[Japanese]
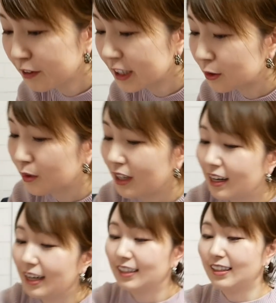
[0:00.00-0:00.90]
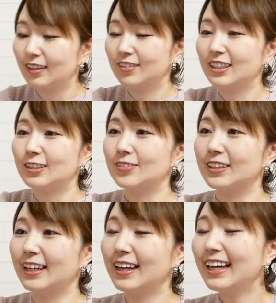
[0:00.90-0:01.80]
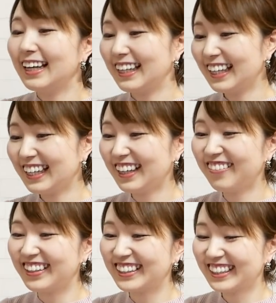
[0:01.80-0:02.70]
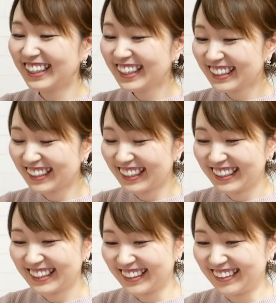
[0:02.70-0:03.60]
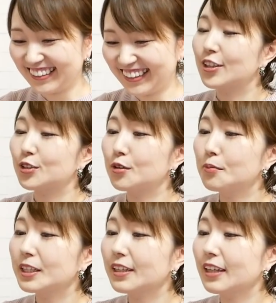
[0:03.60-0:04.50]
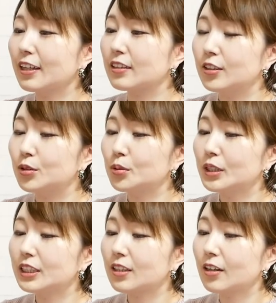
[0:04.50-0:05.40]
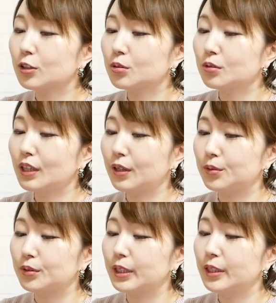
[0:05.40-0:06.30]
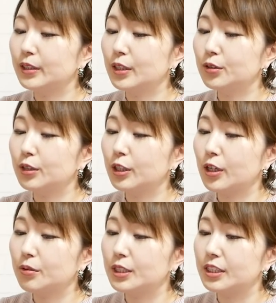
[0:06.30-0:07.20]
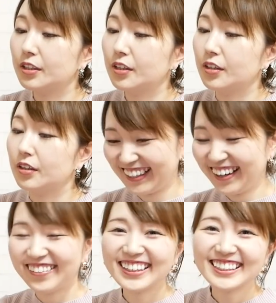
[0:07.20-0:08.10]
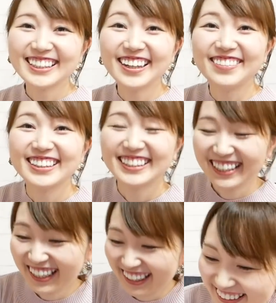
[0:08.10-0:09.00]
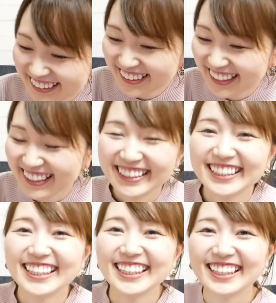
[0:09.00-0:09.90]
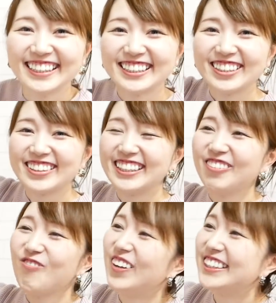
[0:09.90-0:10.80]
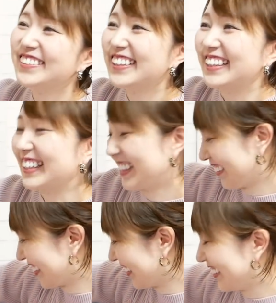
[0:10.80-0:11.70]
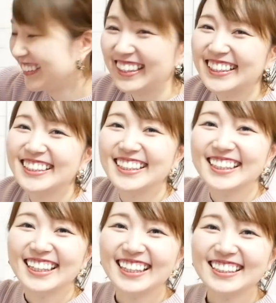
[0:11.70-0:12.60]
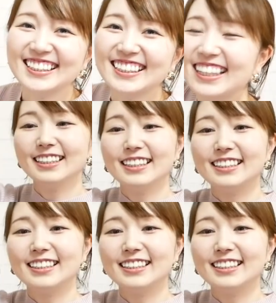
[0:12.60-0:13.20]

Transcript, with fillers: ぷり生姜が入っているんでしょうねえー、めっちゃいいじゃないですか賞味期限11ヶ月ぐらいある全然いけるじゃんめっちゃいいめっちゃいい嬉しいちょっと一発目からすごく嬉しいはい次じゃ